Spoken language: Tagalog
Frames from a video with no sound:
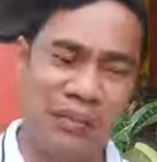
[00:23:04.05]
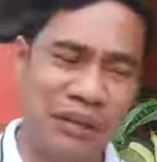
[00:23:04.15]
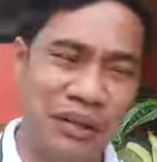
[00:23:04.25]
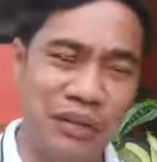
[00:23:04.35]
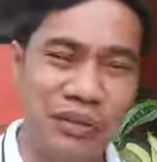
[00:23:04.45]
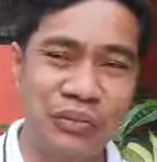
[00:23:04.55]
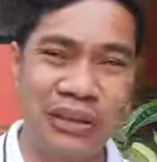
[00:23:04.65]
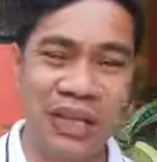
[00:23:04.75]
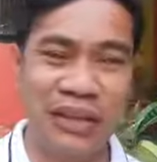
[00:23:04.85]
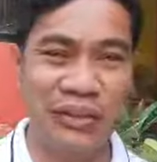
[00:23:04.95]
kapatid ko,
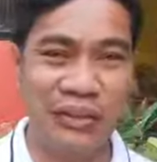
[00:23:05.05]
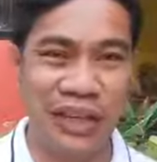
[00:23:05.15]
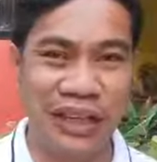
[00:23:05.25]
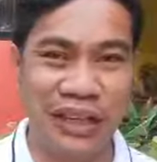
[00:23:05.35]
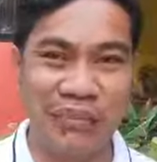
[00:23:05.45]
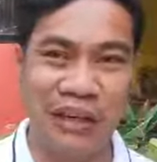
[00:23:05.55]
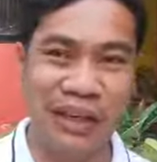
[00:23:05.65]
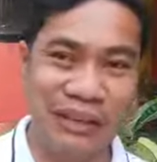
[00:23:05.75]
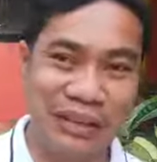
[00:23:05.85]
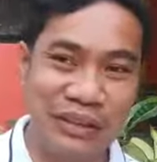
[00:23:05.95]
ba't ayaw sa akin?
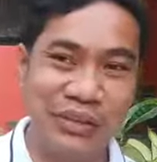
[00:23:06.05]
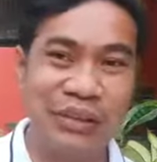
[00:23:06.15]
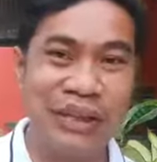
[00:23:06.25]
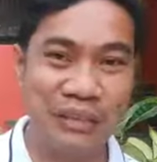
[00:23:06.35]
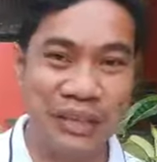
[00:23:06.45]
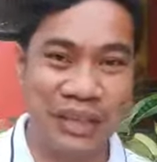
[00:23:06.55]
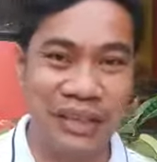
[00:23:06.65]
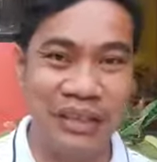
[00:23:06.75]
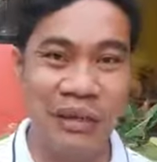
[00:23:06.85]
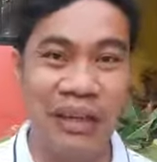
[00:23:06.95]
Bakit ganito? Ang dami
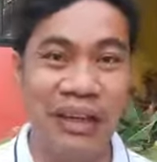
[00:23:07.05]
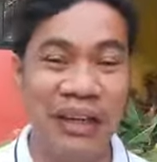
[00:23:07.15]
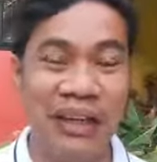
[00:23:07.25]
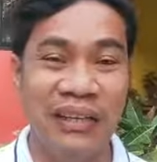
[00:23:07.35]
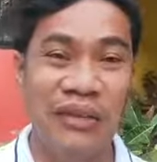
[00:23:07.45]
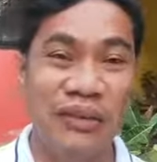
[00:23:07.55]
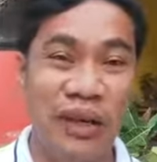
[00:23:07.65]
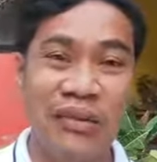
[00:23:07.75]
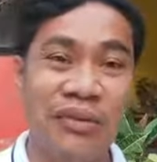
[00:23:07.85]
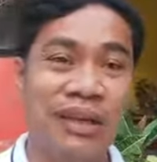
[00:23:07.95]
sinasabi. So,
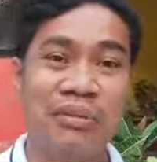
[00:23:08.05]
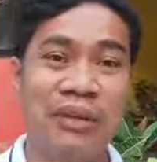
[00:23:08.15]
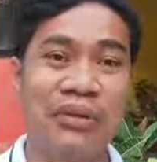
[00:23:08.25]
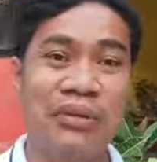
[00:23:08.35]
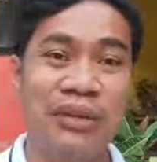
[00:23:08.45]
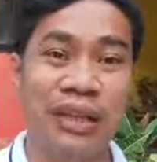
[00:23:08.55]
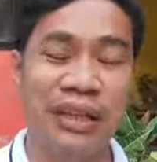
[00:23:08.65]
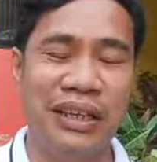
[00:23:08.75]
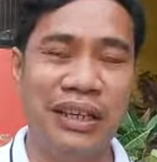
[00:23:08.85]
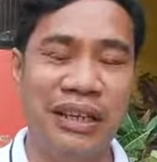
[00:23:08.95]
ang Diyos ang may gusto niyan
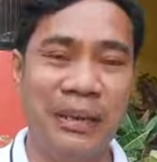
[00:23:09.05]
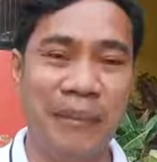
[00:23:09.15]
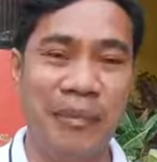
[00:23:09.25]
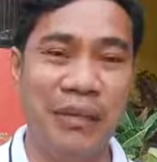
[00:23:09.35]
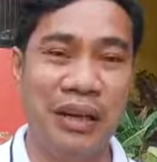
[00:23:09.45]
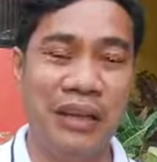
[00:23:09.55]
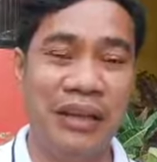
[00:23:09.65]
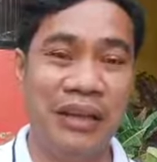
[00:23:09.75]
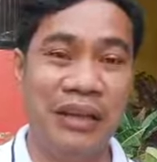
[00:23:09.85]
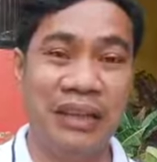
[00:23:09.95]
eh. Di ba?
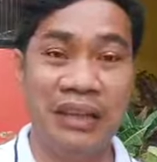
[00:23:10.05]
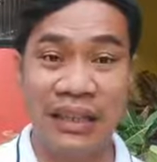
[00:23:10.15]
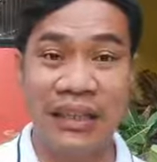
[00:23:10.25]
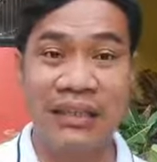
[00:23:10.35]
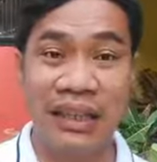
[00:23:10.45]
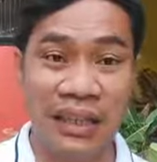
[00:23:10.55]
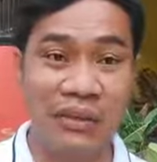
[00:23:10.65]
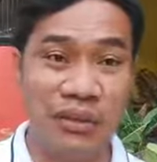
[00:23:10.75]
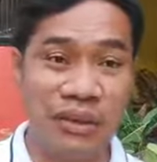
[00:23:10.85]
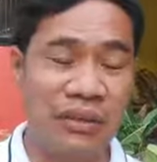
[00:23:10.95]
Tandaan natin, ang
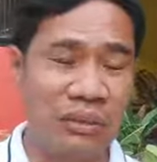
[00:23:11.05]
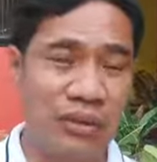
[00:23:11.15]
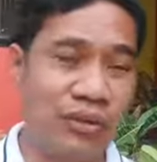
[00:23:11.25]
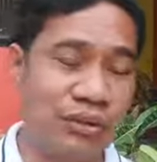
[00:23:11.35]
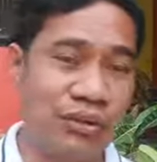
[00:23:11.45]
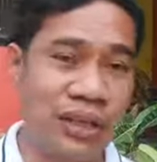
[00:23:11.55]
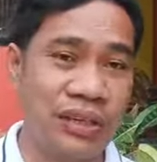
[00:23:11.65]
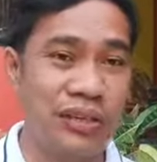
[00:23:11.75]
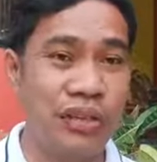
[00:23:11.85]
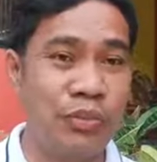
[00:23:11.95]
Diyos ang may gusto niyan.
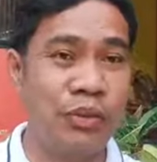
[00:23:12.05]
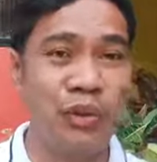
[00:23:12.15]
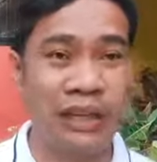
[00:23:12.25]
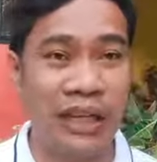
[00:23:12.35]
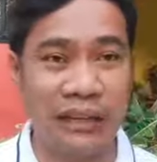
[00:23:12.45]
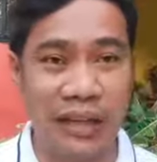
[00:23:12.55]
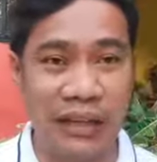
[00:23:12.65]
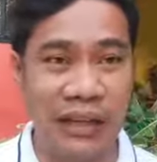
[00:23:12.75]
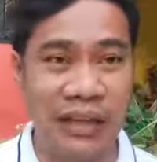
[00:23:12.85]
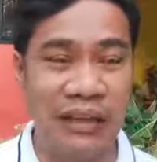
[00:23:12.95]
Sino po ba yung tatay
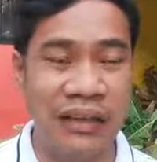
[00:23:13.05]
nila?